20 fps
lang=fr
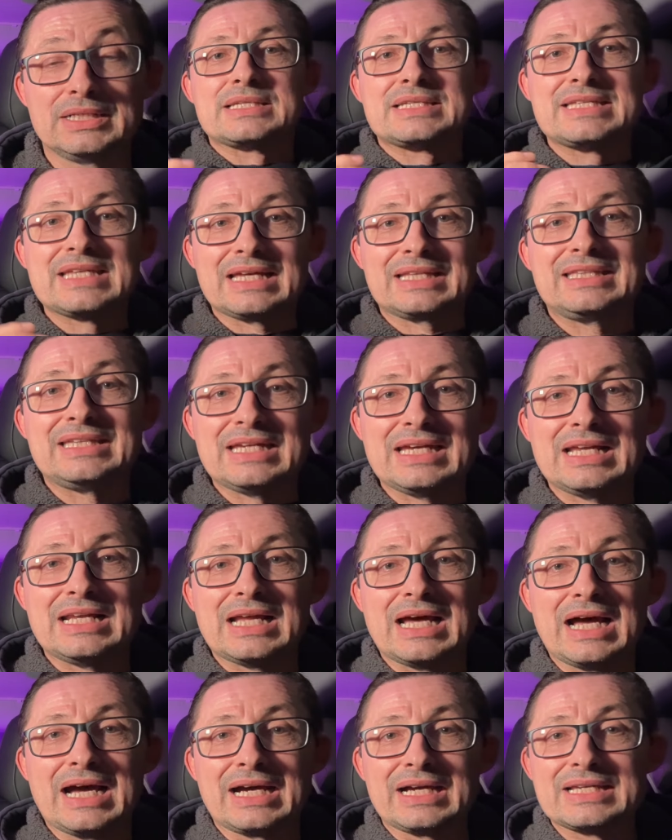
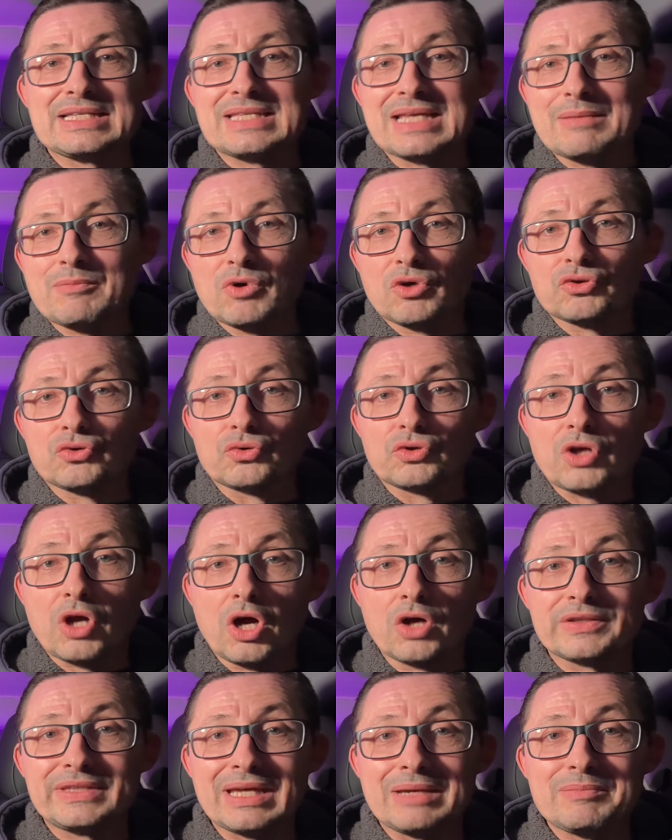CATL a récemment donc
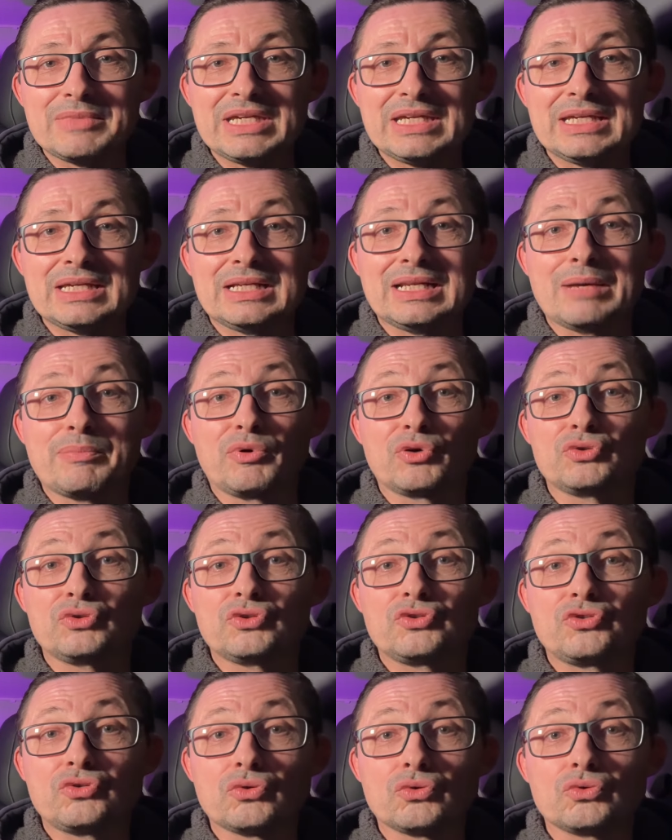entamé la
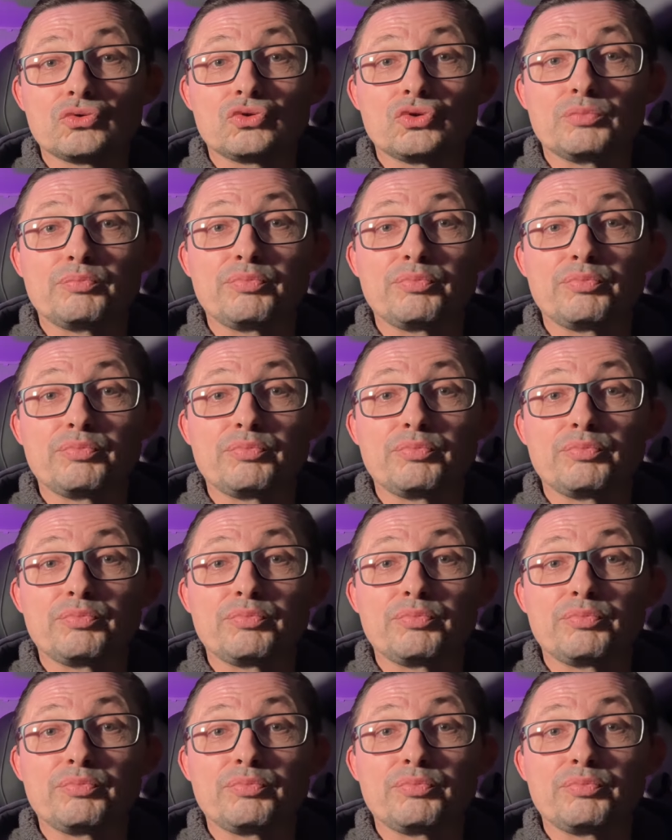production de